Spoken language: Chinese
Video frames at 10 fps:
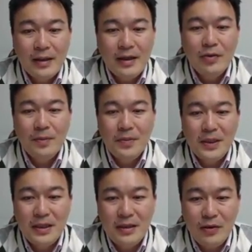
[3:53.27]
那因为
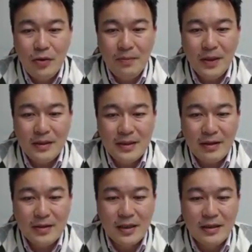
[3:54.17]
P 原本
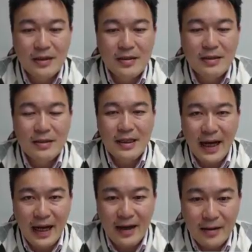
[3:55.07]
造成的是
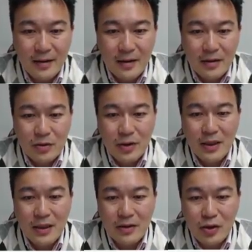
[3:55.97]
压，所
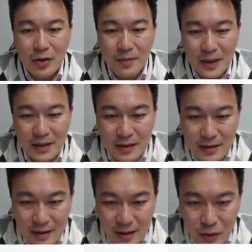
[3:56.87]
以呢，就会变
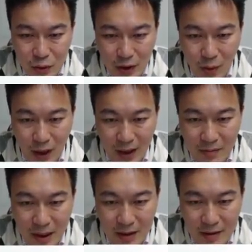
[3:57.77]
成最
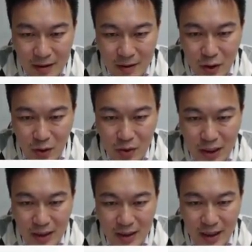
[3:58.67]
外面这
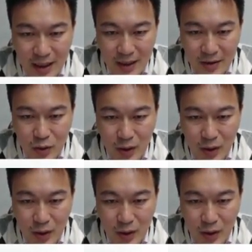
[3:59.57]
中间切开